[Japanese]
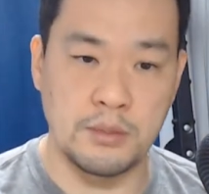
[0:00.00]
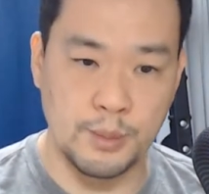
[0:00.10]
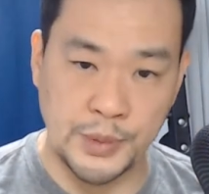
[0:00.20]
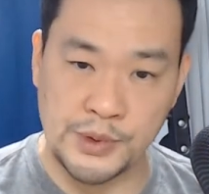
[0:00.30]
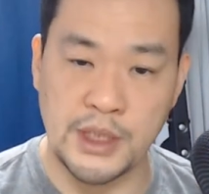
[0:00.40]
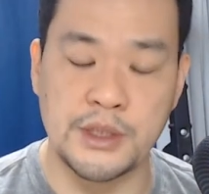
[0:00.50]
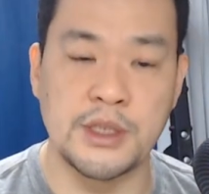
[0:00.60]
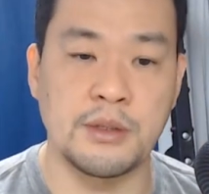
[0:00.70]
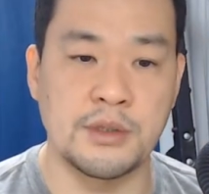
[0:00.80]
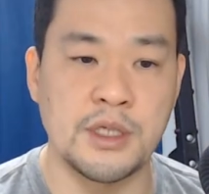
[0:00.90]
分析し
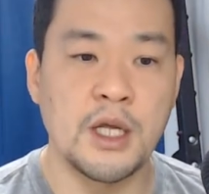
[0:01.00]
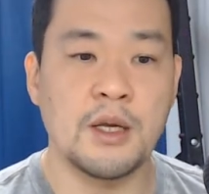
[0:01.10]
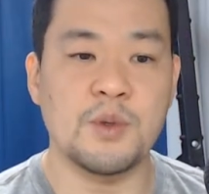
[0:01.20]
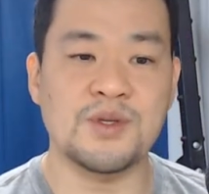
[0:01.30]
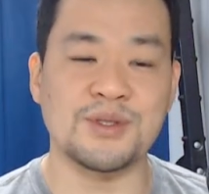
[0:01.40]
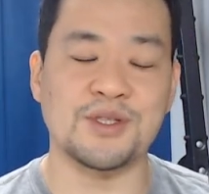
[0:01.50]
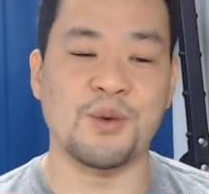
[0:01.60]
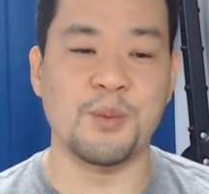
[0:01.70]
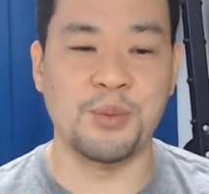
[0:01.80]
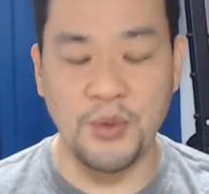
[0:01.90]
ていくんです。そうする
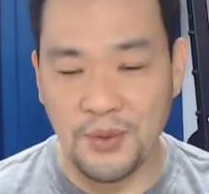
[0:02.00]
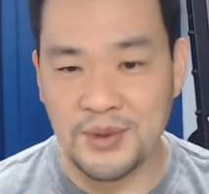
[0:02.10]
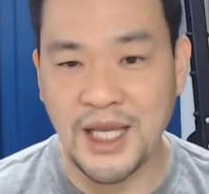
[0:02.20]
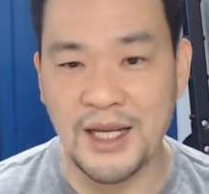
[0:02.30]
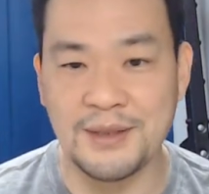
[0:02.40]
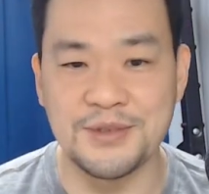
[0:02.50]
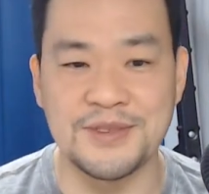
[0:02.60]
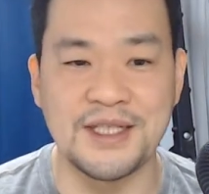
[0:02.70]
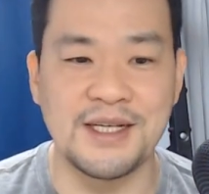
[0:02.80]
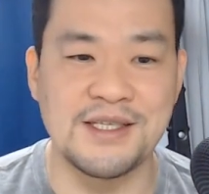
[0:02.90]
と膨大な分
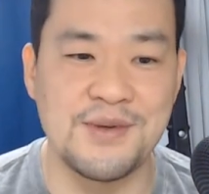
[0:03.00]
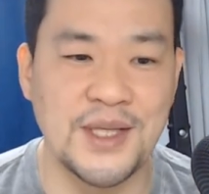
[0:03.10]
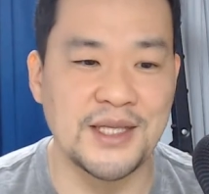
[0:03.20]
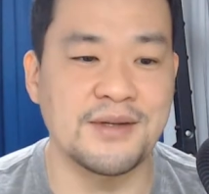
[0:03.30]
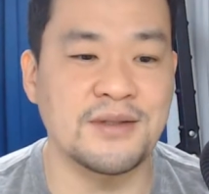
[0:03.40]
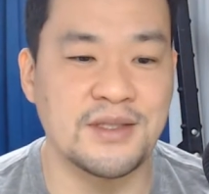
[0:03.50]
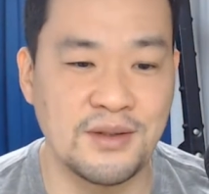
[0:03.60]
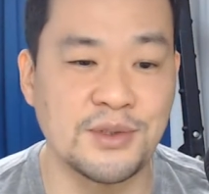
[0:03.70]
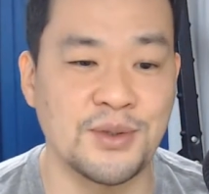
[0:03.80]
析が必要にてくるんですけど、